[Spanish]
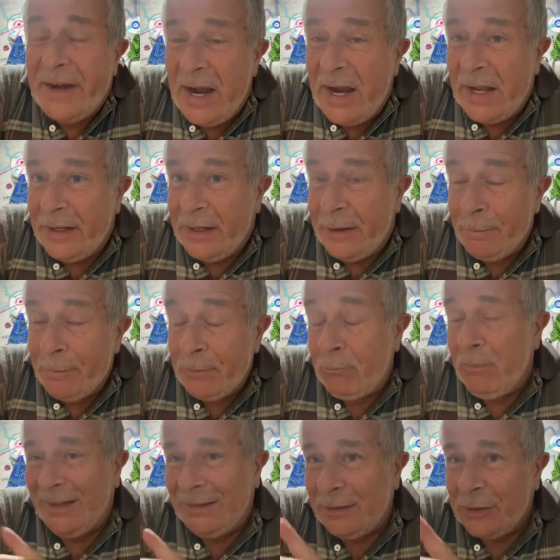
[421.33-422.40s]
nada,
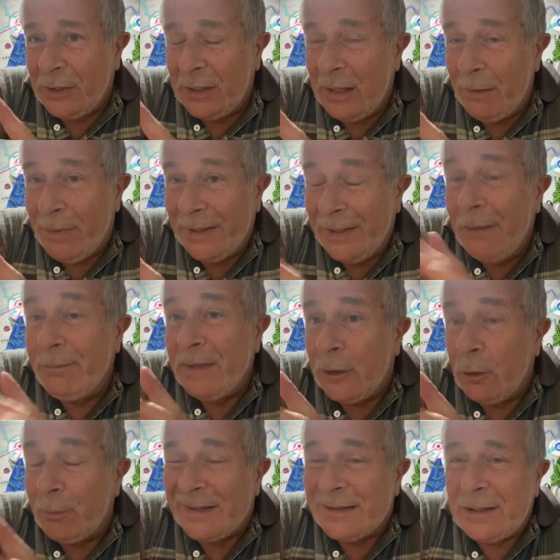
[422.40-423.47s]
más allá de la pandemia
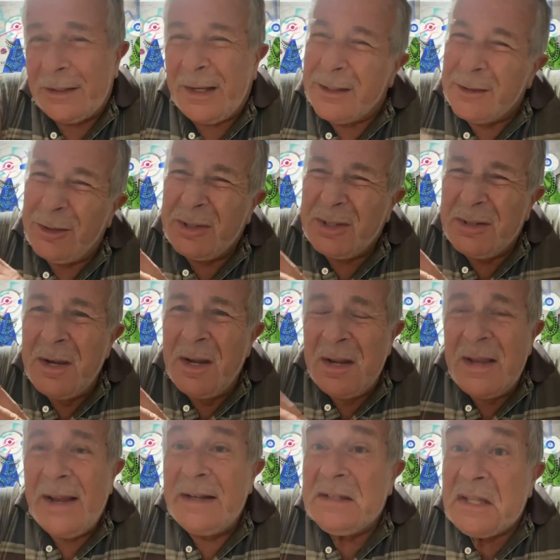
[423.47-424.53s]
no pasa nada. Entonces
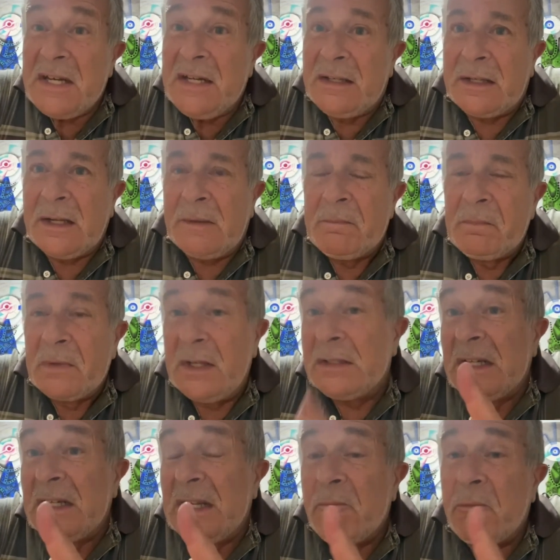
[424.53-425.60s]
es triste, es
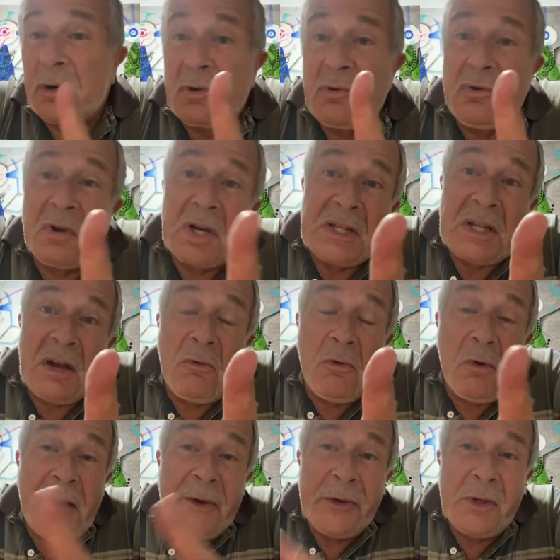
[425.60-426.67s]
triste porque uno que está
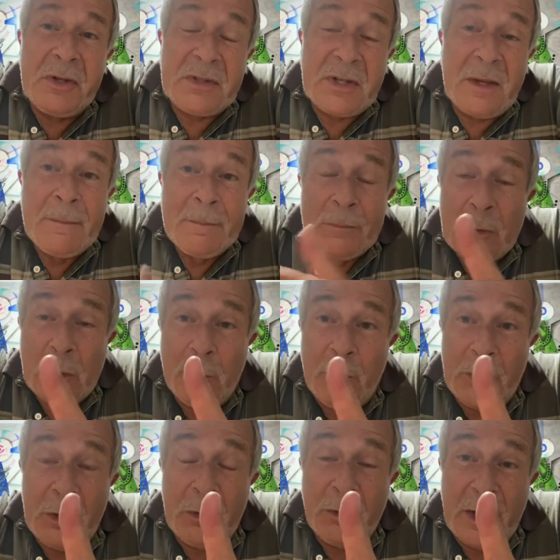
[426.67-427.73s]
jugando dice,
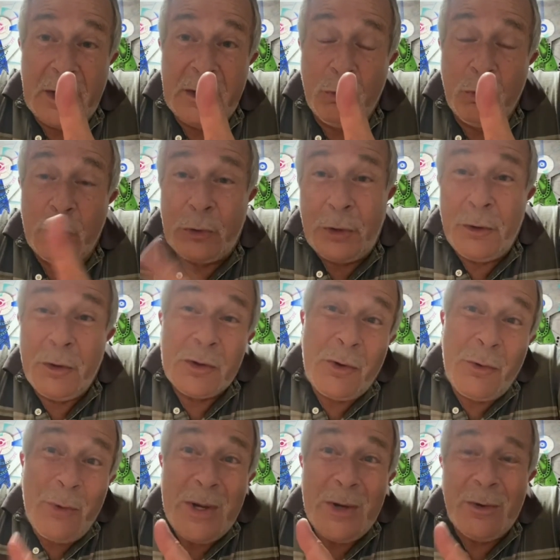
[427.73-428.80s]
como dijo Dani Busto, no,
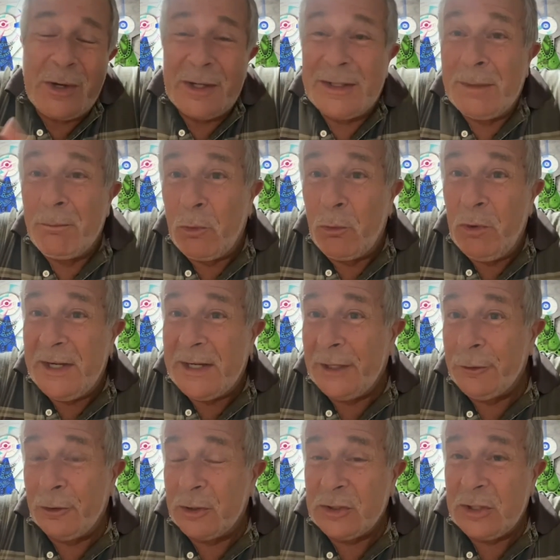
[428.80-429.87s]
no veo que estén
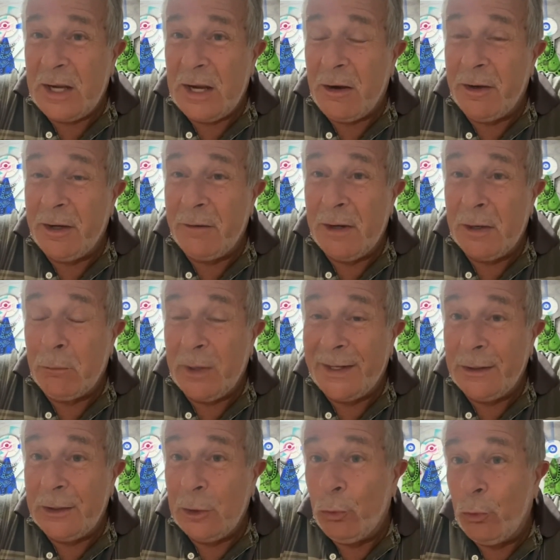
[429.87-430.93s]
publicando que llegaron a nivel
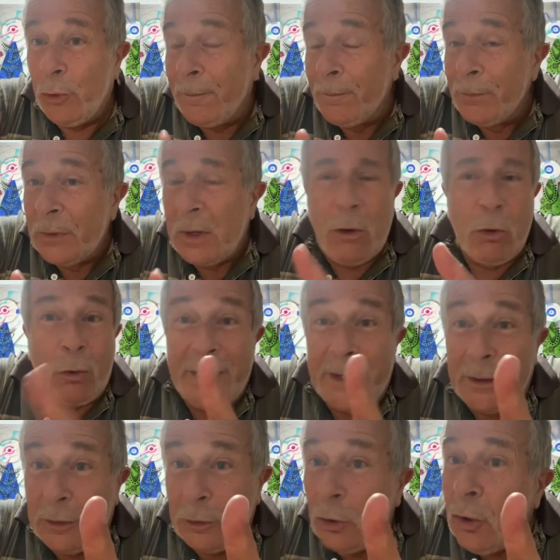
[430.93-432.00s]
41, o
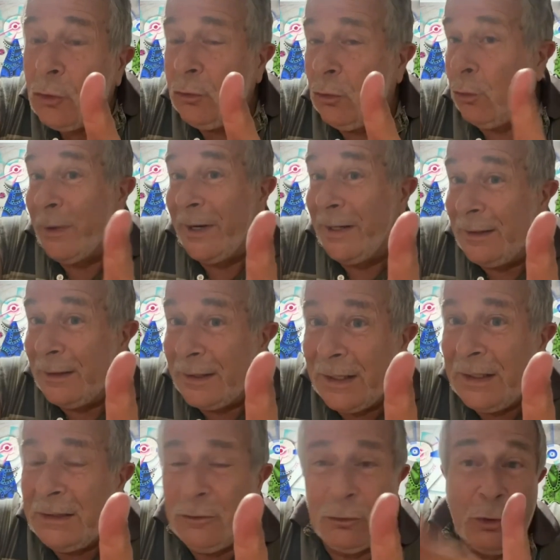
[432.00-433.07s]
42, o
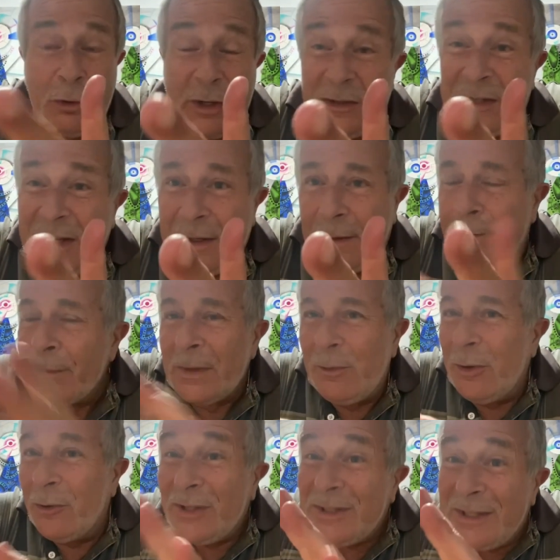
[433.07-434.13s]
43, o lo que sea,
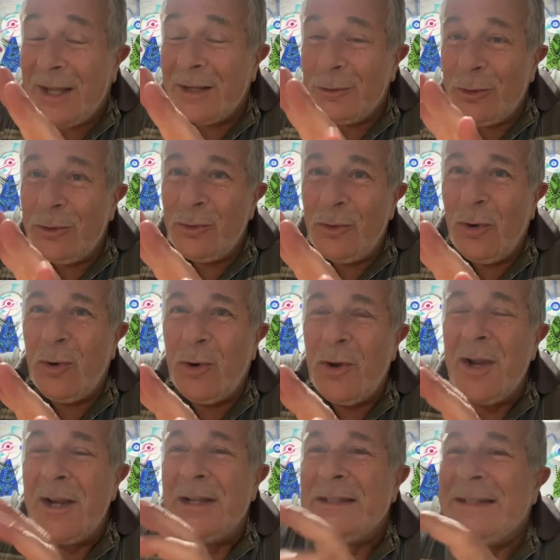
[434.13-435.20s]
pero no no,
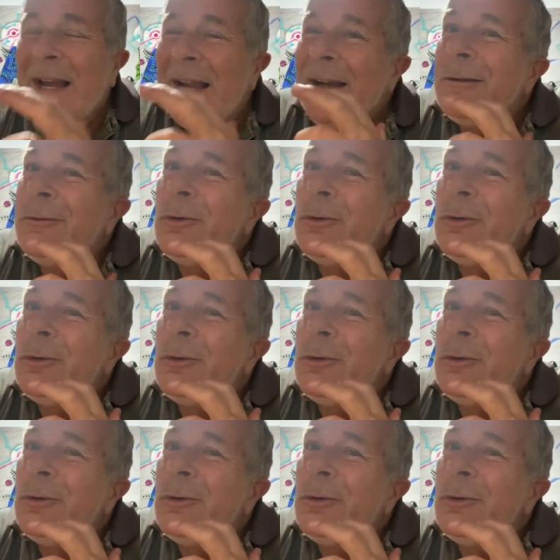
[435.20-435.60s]
ya